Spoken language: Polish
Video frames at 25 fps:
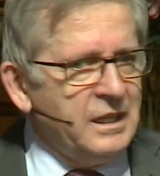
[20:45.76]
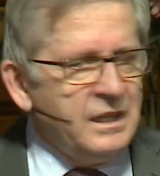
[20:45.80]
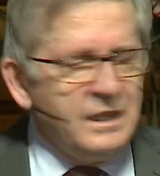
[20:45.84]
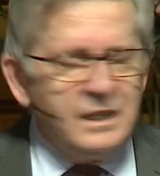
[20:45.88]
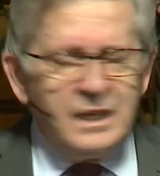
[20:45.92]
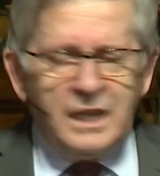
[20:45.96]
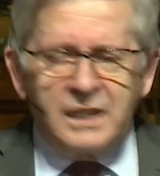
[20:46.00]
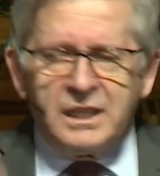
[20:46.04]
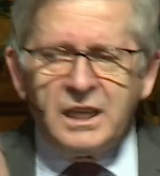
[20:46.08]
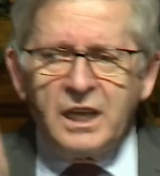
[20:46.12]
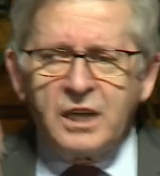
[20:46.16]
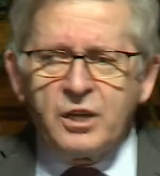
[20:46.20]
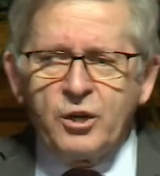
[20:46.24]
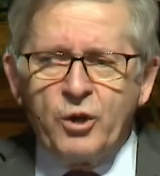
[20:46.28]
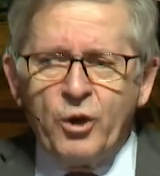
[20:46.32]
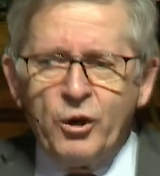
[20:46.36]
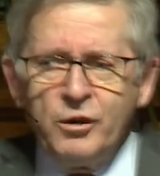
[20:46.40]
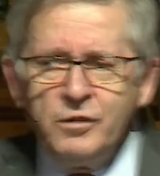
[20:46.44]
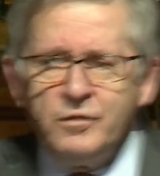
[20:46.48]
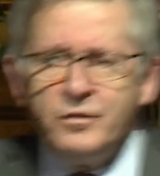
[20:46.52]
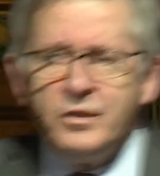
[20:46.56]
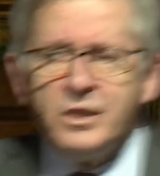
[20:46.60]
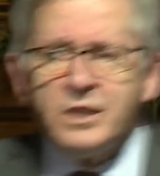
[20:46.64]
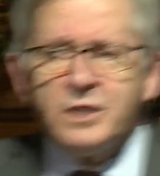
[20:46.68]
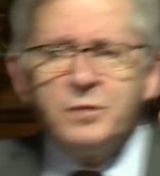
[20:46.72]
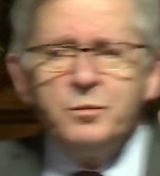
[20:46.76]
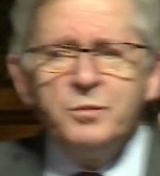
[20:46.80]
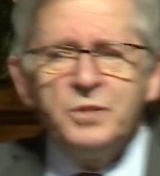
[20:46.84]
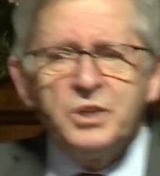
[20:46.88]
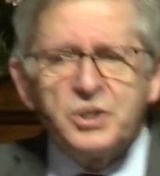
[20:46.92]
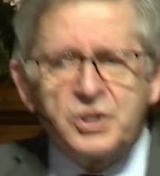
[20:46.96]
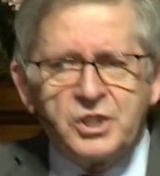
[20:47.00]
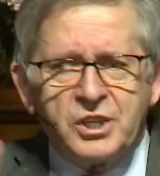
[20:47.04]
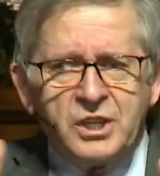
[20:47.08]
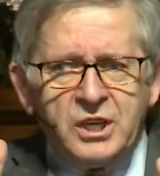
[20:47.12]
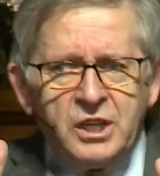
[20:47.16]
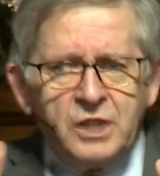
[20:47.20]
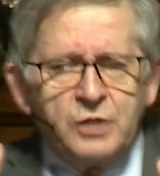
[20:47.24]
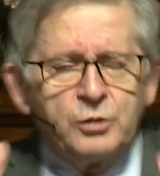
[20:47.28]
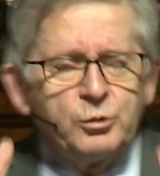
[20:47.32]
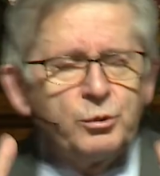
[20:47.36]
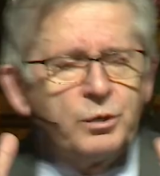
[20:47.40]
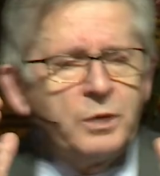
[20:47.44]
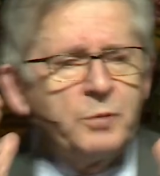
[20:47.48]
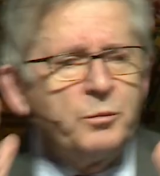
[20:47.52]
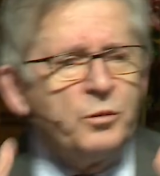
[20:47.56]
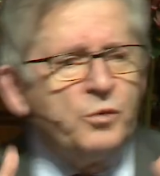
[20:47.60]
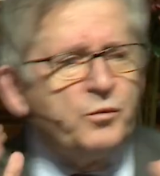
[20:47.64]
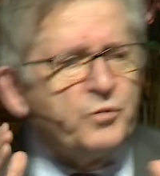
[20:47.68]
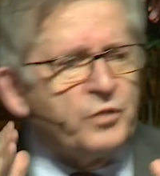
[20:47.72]
Jakiekolwiek myśli,
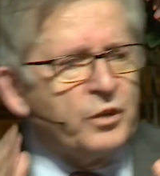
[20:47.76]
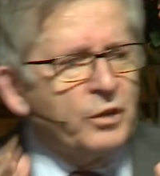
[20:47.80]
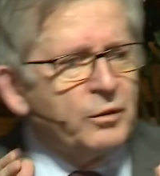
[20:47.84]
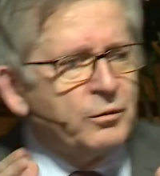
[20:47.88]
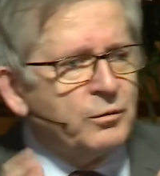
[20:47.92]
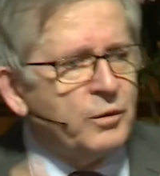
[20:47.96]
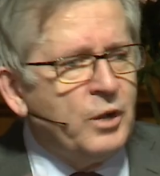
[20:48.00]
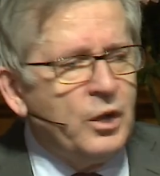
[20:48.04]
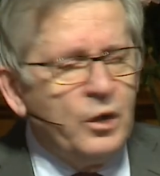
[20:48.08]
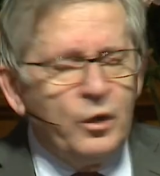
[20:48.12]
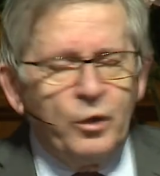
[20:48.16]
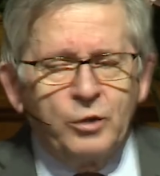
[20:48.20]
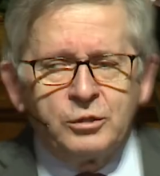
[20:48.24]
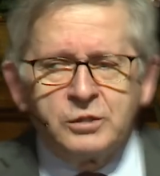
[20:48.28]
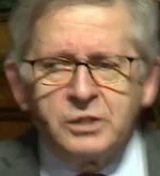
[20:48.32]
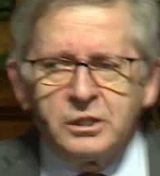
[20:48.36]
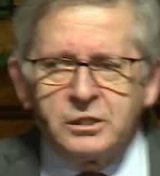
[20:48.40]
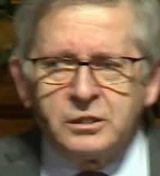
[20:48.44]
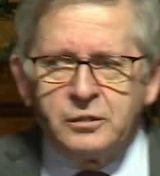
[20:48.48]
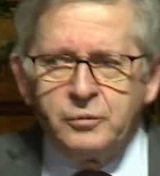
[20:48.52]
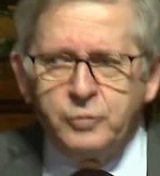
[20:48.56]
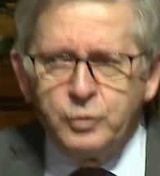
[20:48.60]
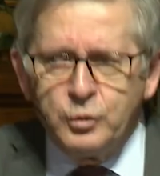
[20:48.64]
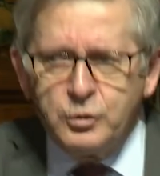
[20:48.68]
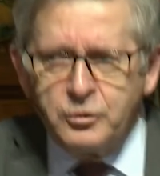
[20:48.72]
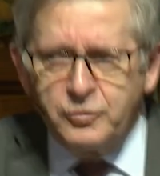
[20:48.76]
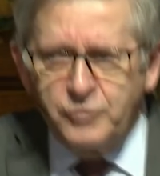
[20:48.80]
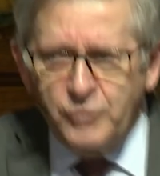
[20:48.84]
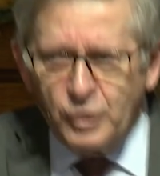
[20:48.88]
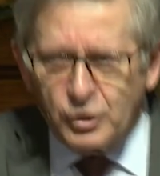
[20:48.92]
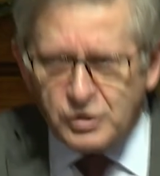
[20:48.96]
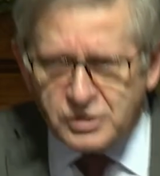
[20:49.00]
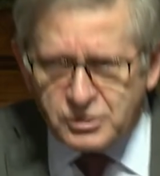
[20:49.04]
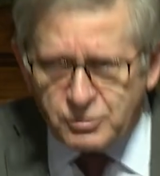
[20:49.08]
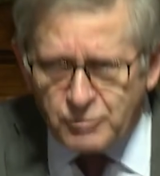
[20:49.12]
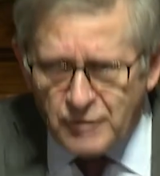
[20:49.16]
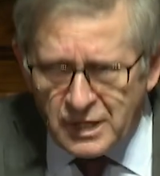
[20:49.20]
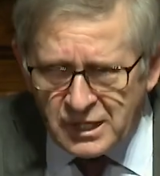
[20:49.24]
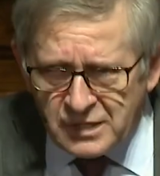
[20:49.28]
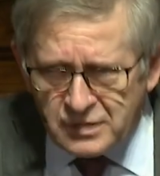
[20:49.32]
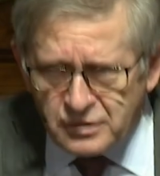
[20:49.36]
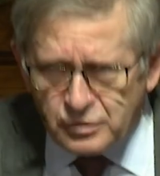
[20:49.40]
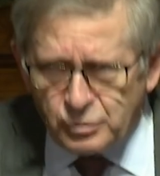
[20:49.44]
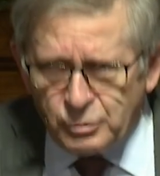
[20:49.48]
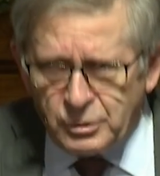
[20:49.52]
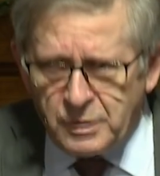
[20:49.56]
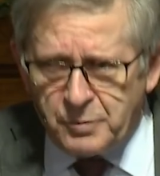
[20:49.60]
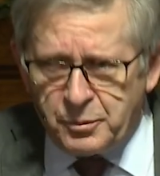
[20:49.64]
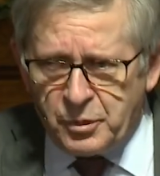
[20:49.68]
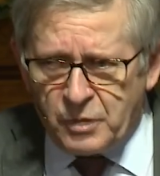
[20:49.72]
które mówią o tych dwóch wiosłach,
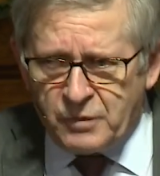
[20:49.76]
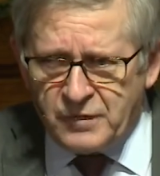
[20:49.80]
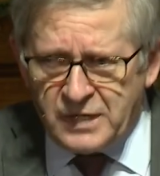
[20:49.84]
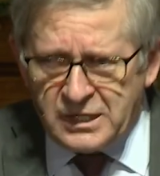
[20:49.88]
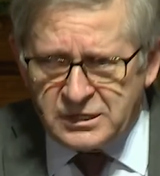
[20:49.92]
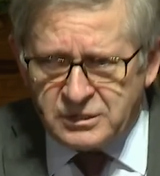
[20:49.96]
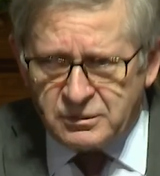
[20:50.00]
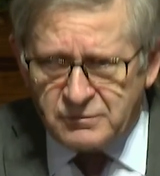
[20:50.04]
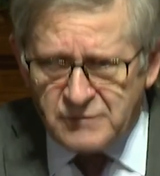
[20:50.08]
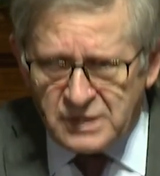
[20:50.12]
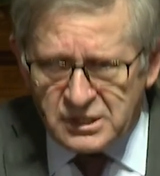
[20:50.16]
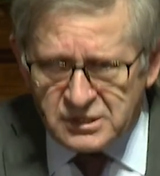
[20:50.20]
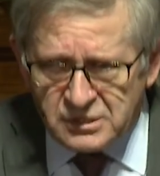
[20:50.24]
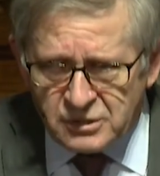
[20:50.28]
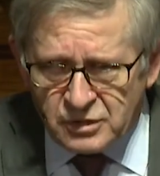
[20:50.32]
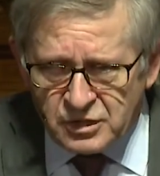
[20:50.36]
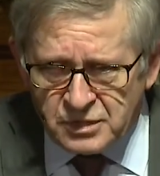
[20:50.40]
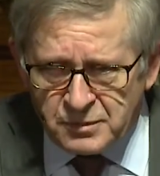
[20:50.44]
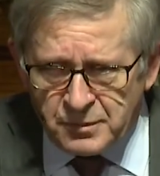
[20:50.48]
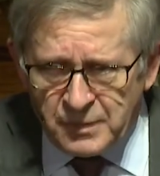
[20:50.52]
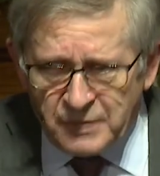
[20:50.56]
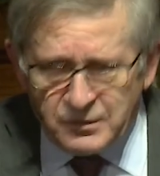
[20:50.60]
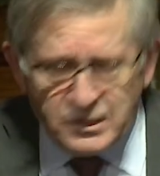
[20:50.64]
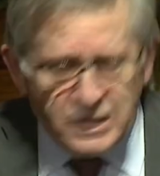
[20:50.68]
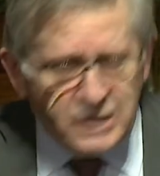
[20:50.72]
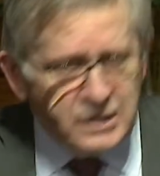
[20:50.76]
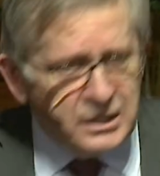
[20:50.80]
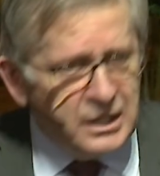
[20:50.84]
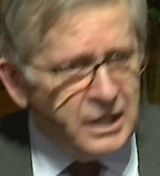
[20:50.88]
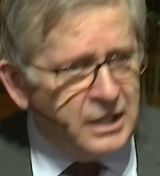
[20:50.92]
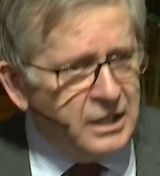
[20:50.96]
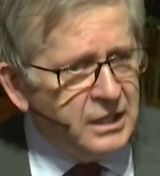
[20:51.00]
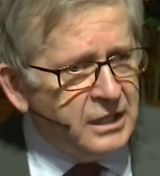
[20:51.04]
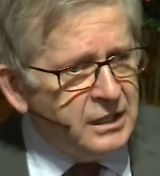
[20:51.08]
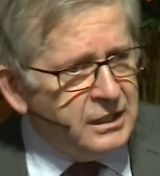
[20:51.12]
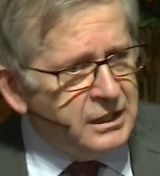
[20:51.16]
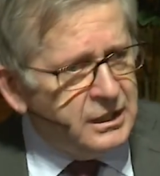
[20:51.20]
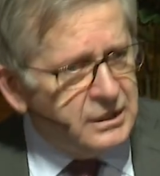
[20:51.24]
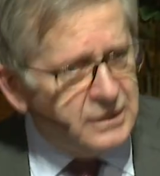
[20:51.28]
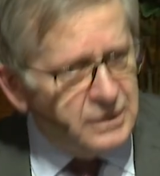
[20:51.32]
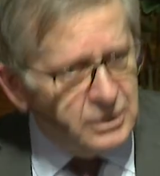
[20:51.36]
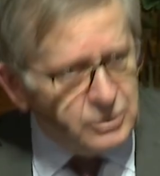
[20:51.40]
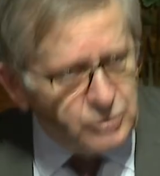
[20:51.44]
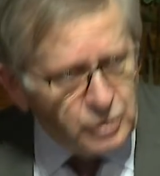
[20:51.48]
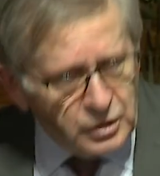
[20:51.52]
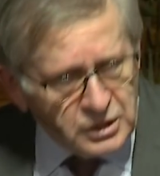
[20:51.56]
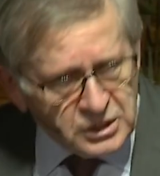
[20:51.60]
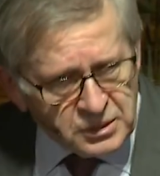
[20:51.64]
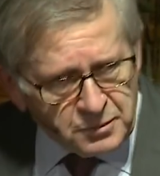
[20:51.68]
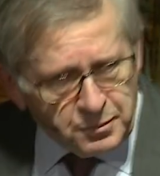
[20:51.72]
które prowadzą nas do zbawienia, jedna
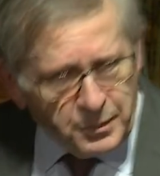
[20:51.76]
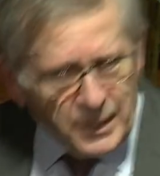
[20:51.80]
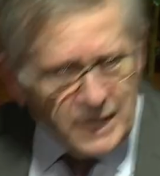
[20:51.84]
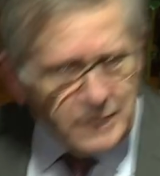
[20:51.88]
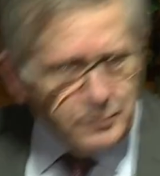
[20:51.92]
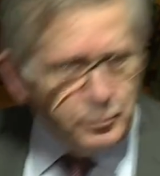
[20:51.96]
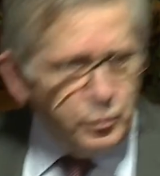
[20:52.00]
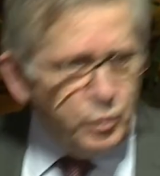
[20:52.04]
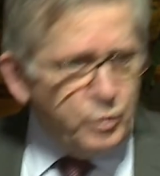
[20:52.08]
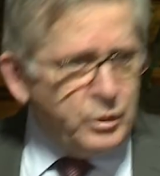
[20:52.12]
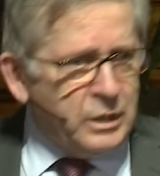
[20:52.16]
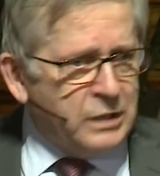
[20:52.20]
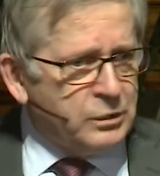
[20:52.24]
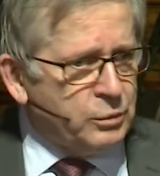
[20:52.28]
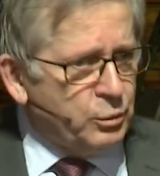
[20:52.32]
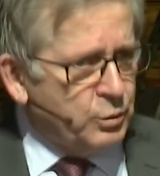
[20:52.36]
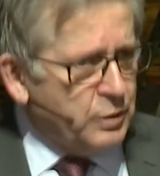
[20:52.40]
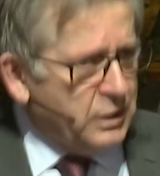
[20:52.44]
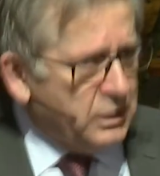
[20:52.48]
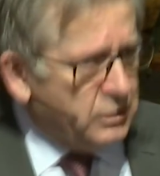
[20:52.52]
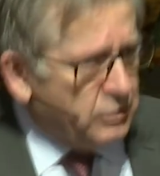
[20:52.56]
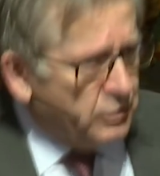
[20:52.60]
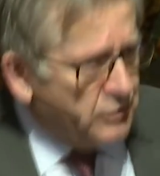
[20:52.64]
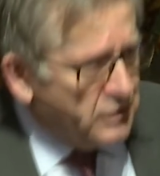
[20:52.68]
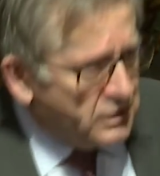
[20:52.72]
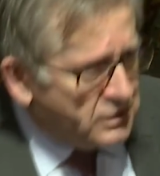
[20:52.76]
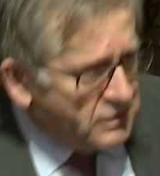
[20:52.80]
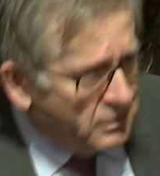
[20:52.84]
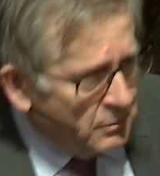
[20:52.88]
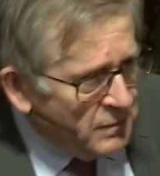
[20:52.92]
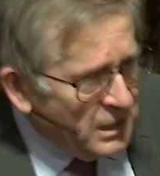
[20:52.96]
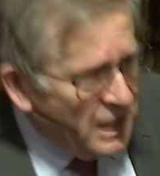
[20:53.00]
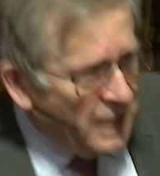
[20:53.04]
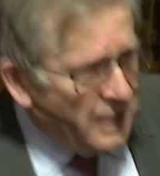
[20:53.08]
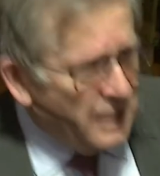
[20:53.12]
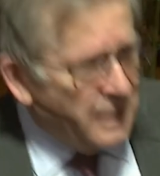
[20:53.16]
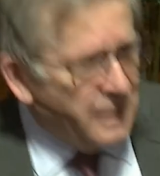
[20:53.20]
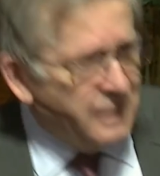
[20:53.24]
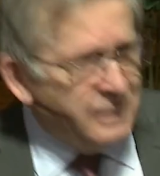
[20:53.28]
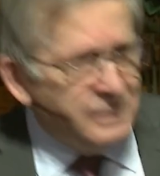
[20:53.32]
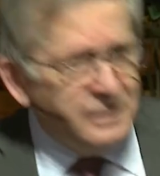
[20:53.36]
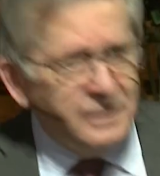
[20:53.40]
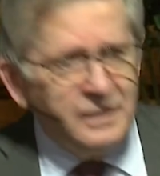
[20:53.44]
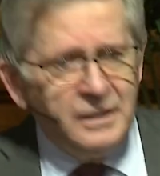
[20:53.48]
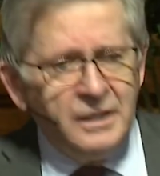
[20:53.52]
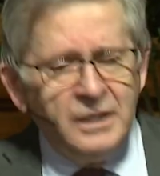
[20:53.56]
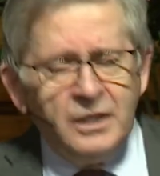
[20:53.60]
to jest Pan Bóg, a drugie to jestem ja,